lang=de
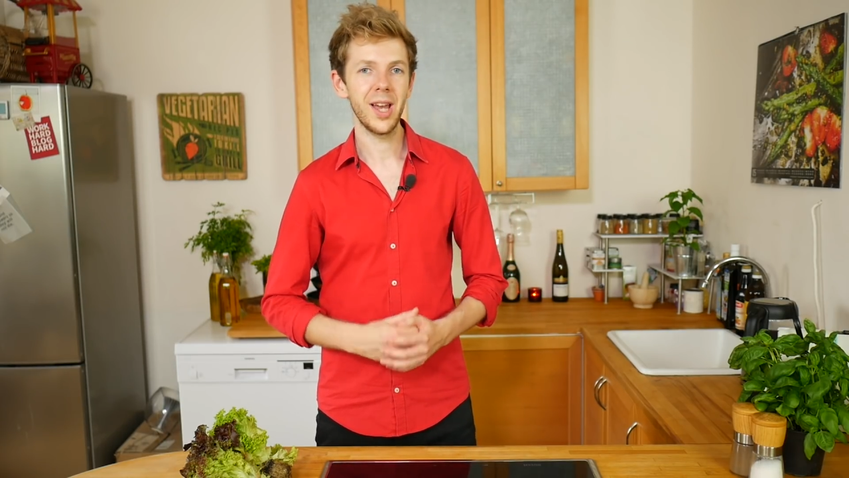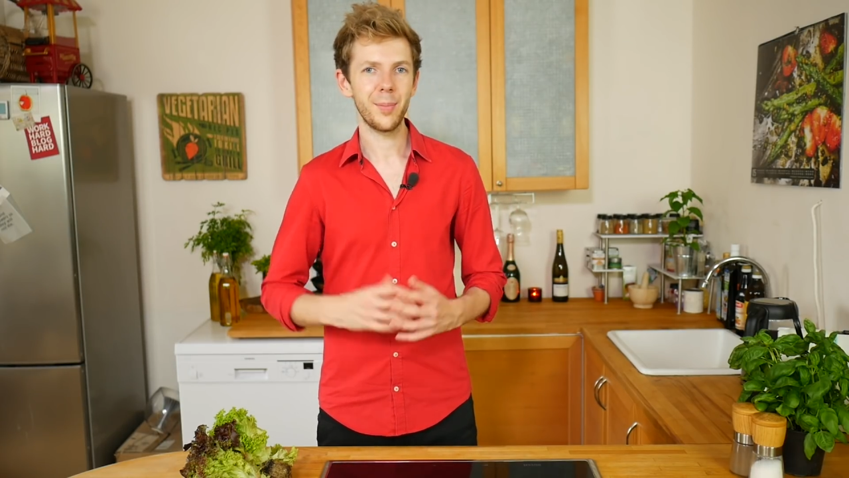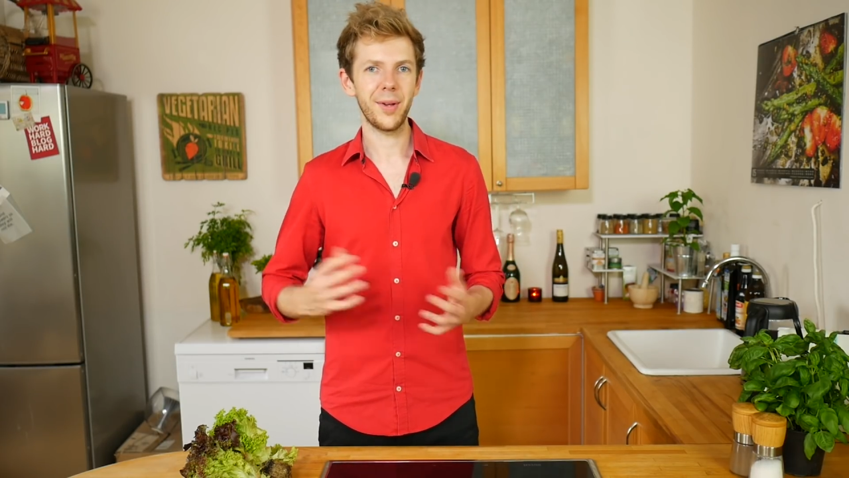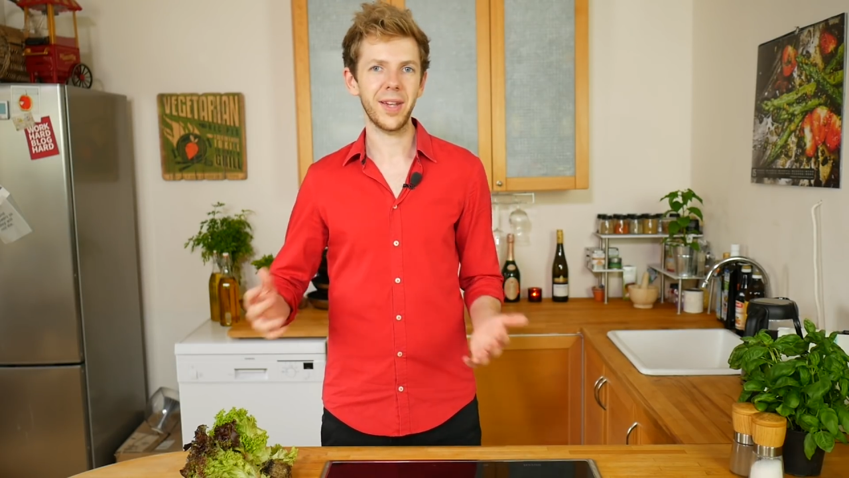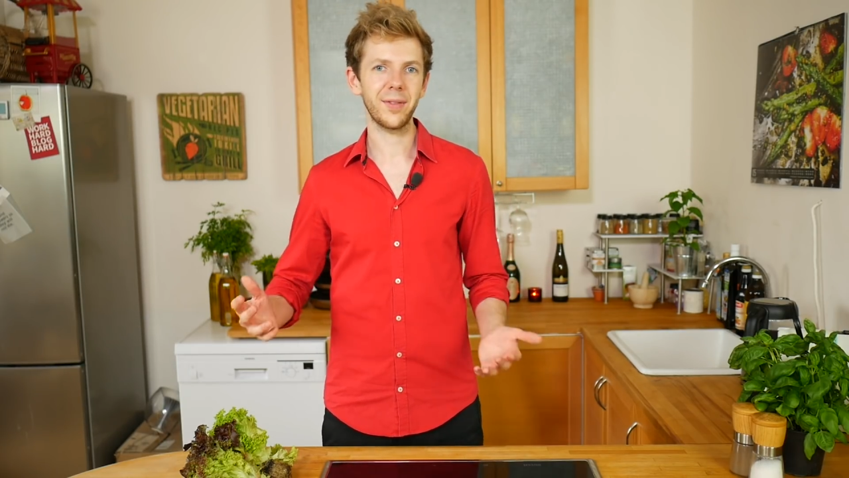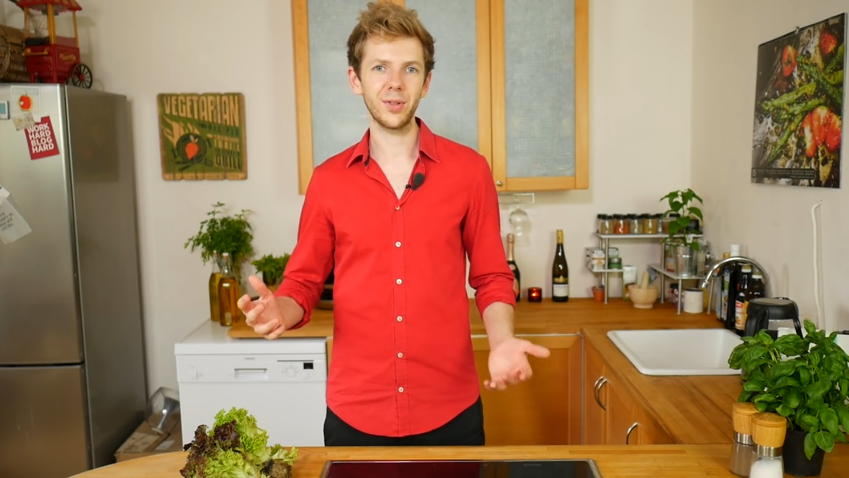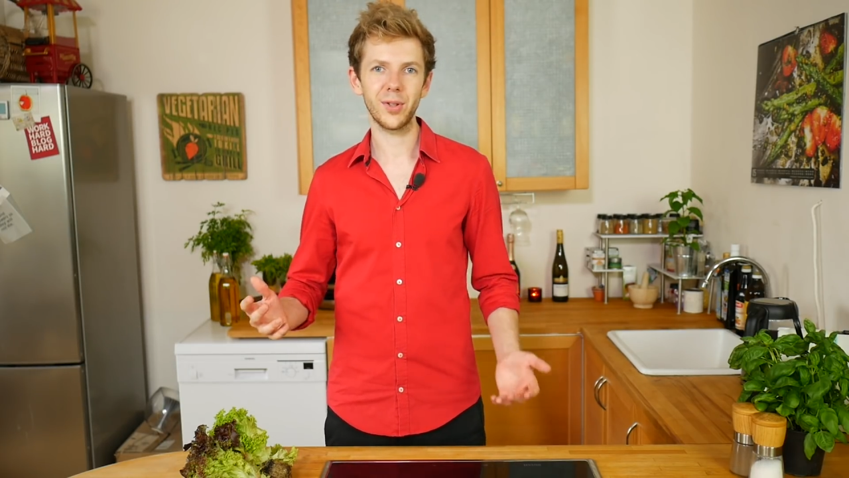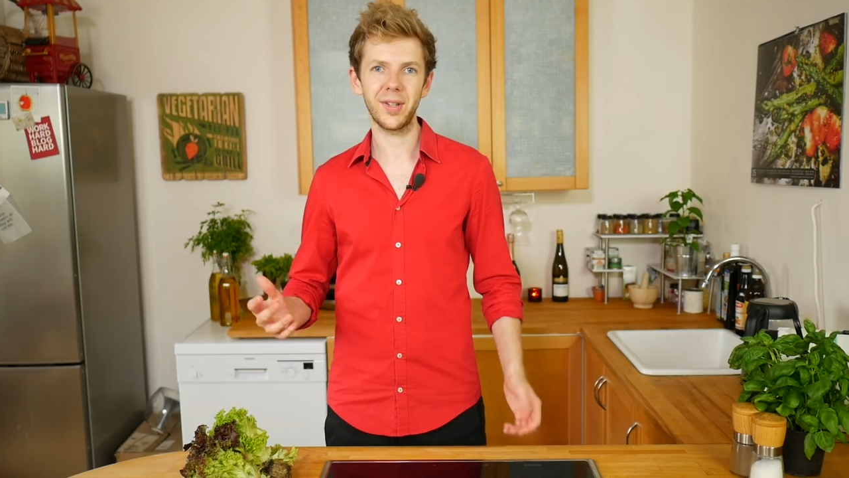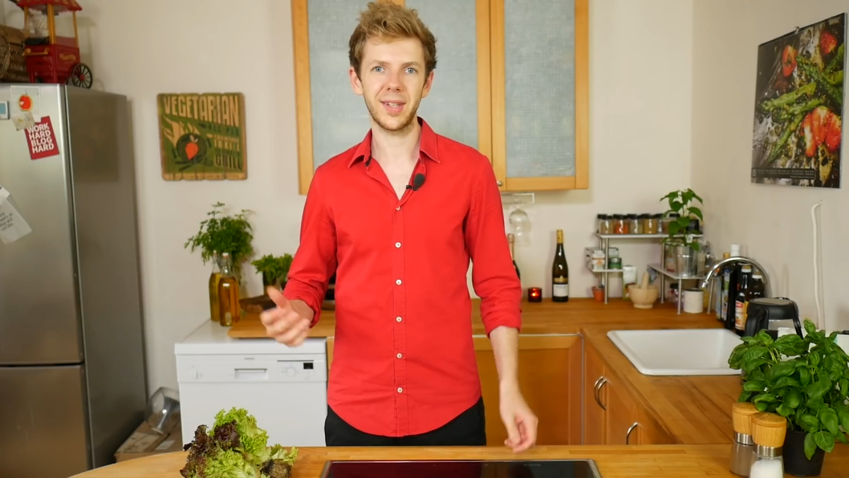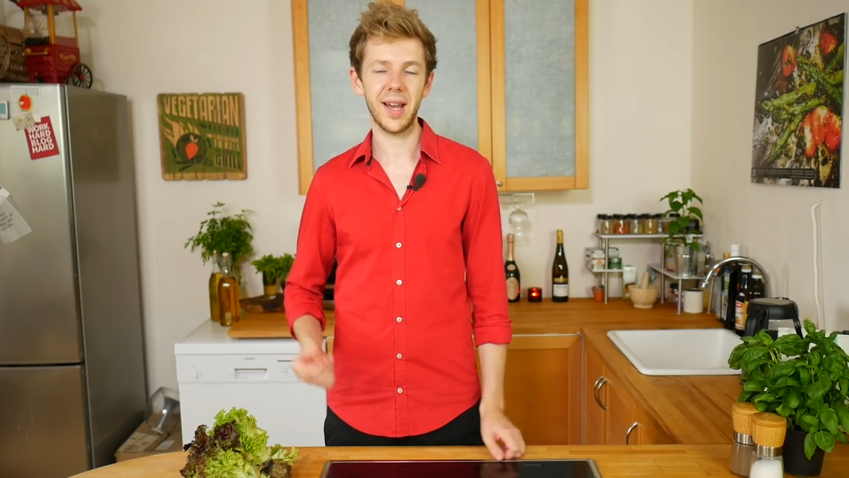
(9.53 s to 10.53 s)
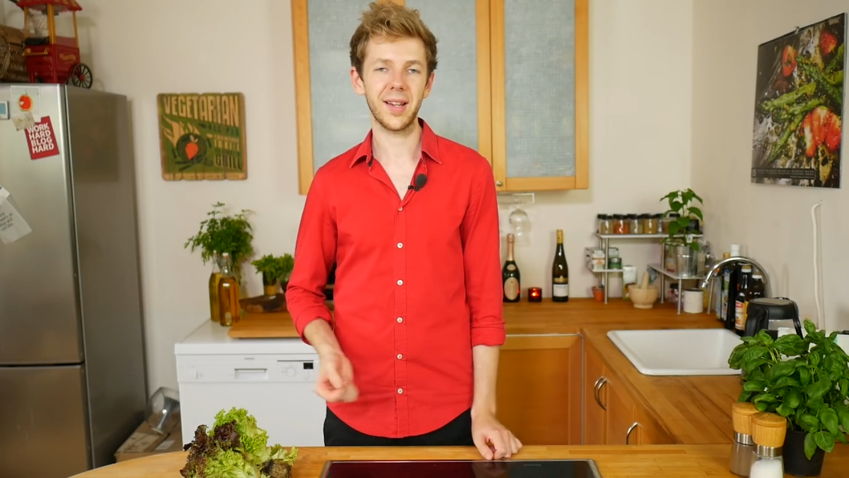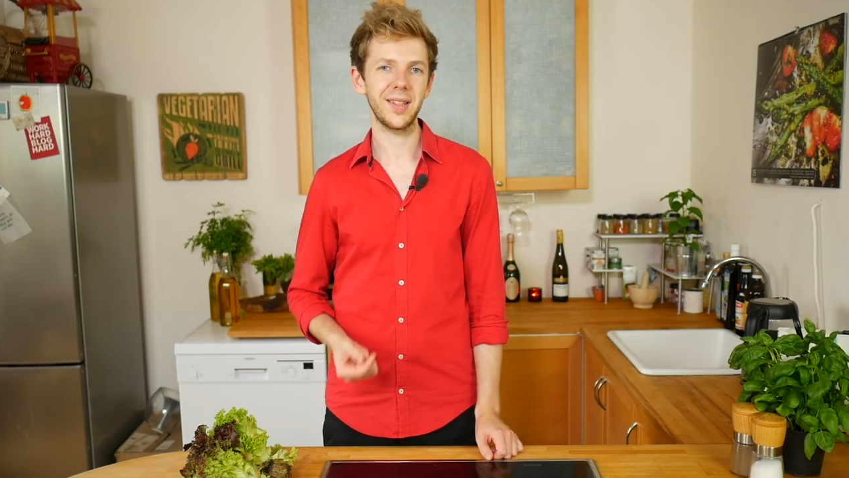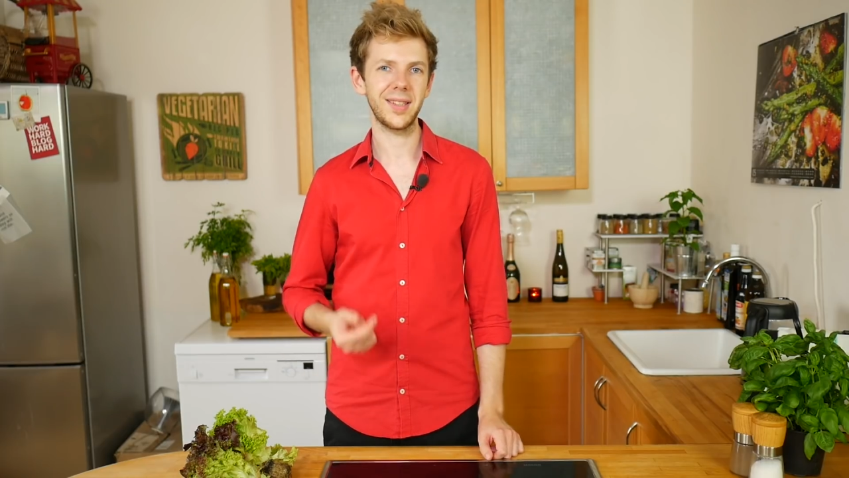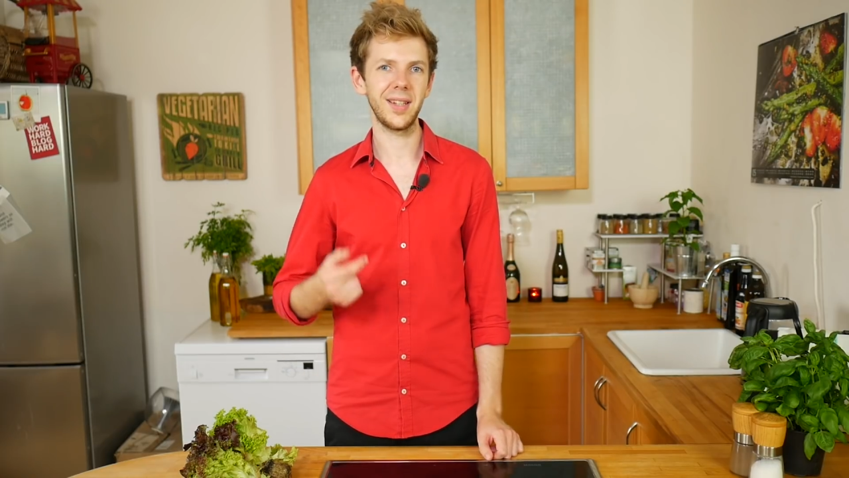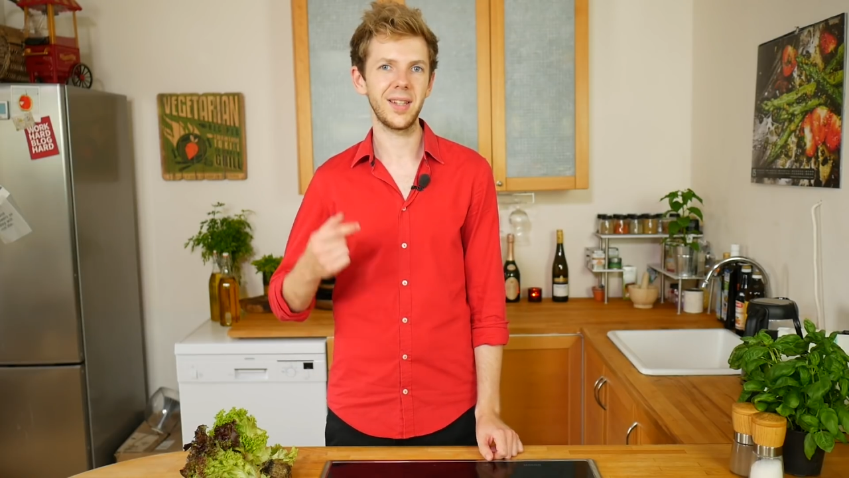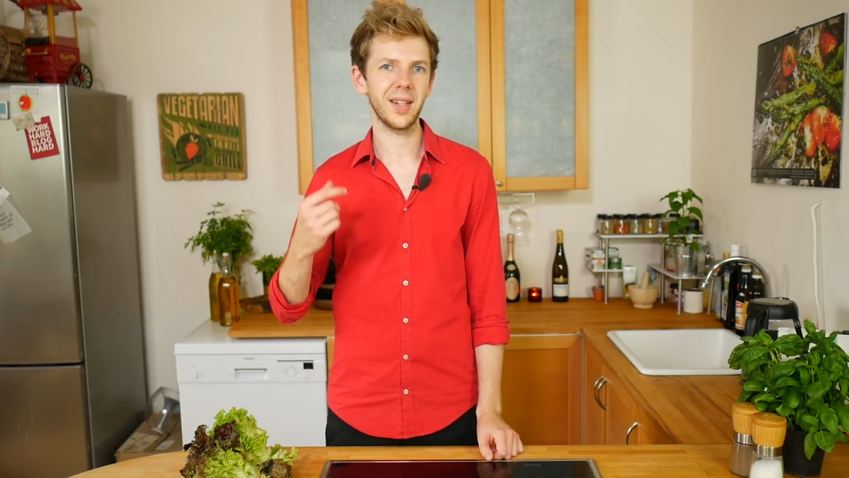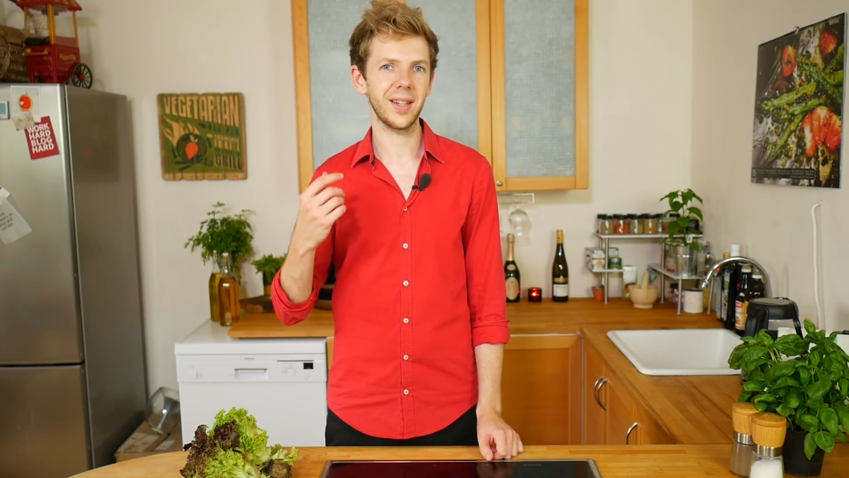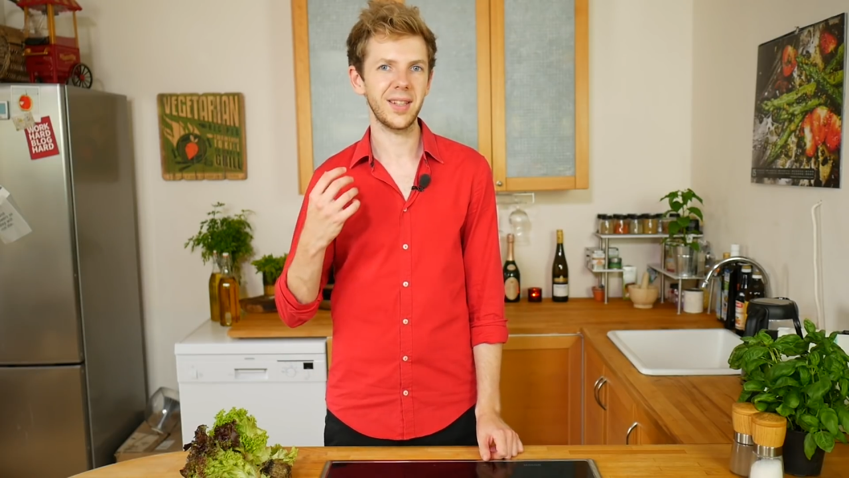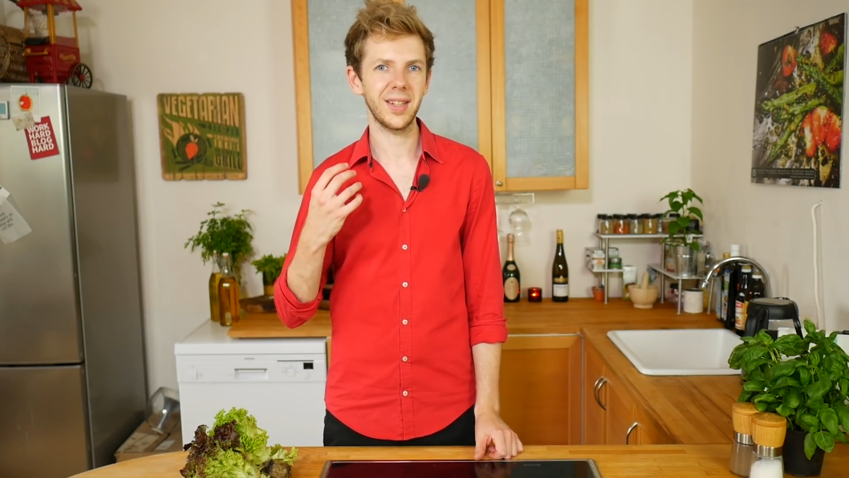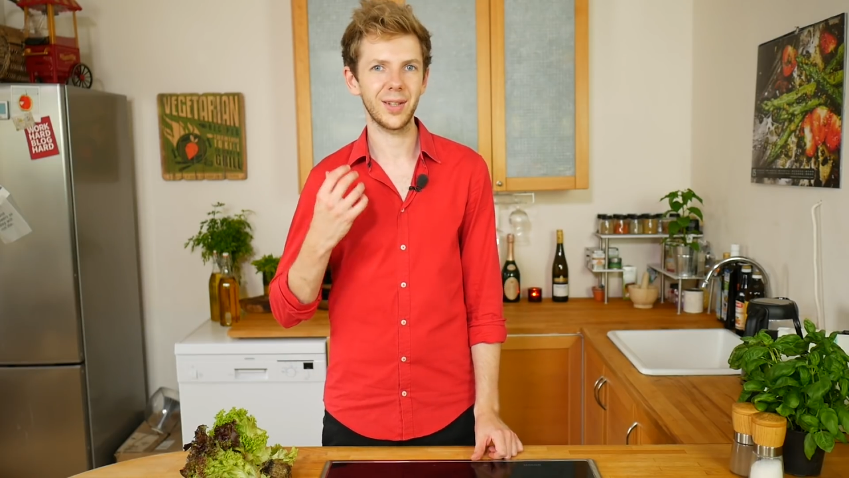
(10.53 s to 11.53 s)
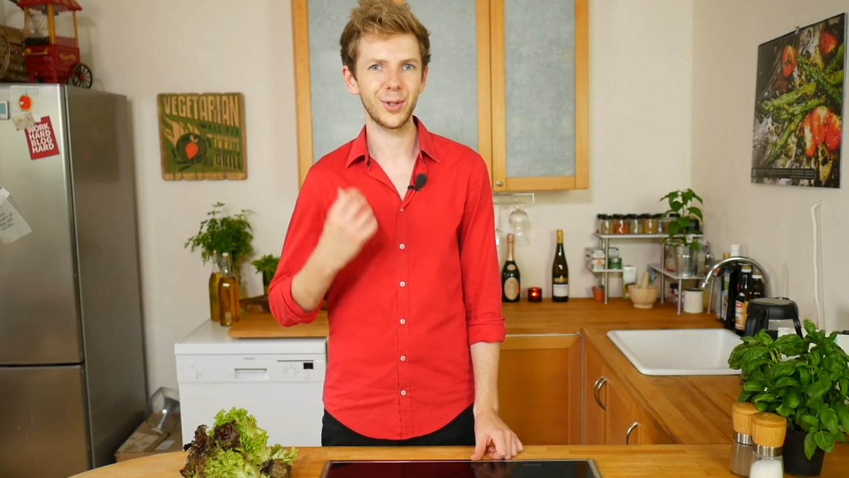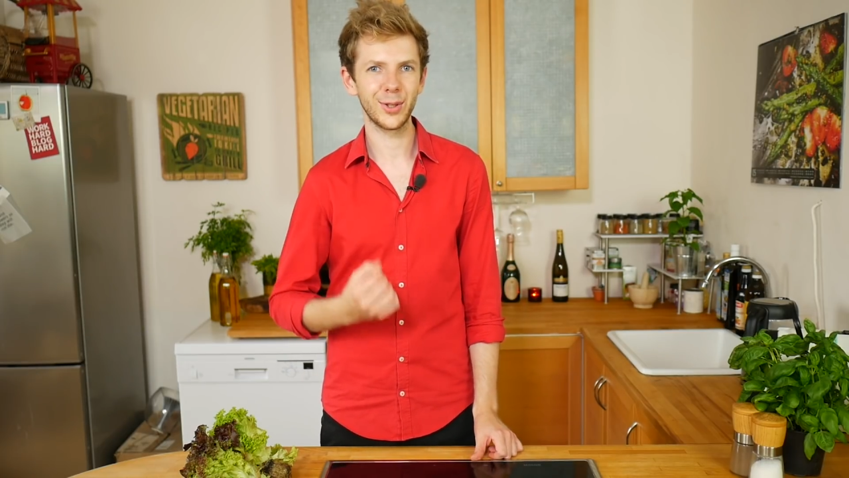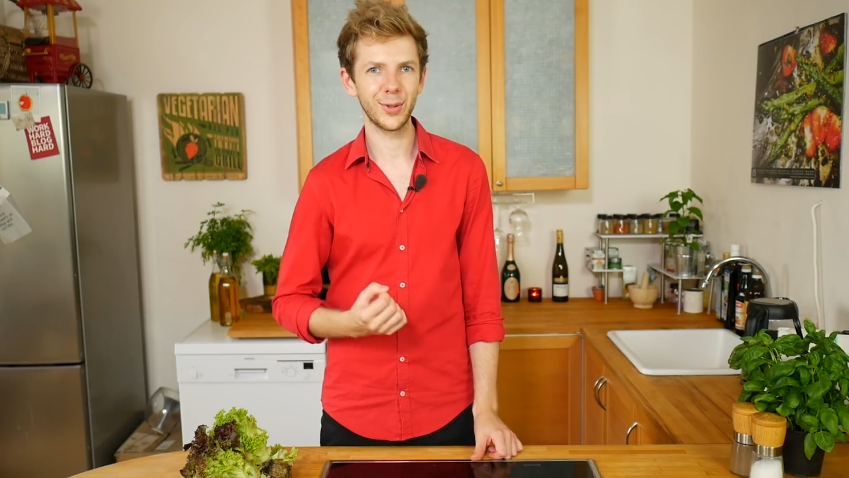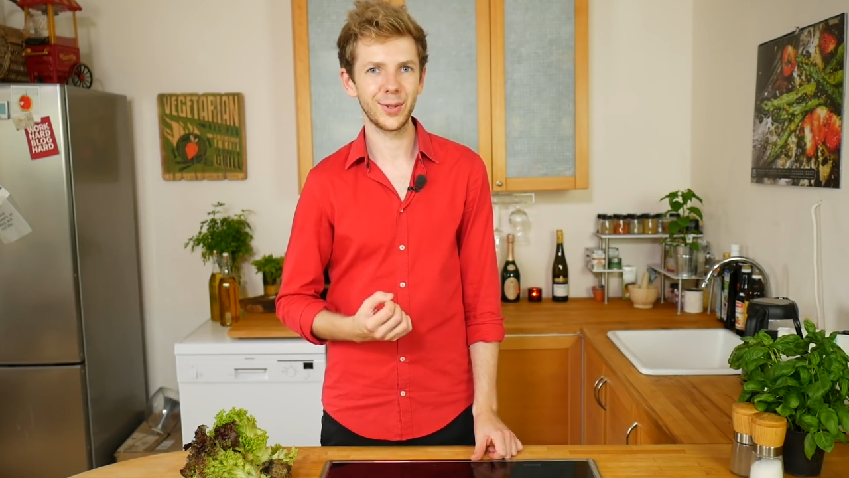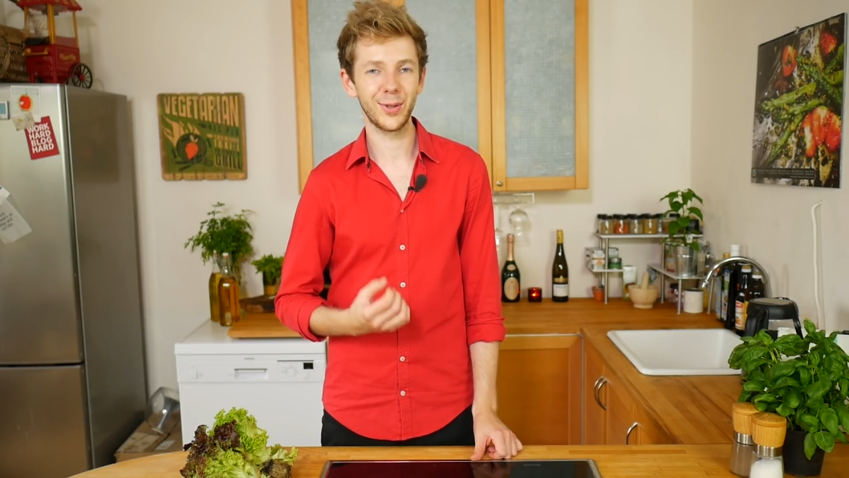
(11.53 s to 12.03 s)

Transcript: Perfekt für solche Tage sind richtig gesunde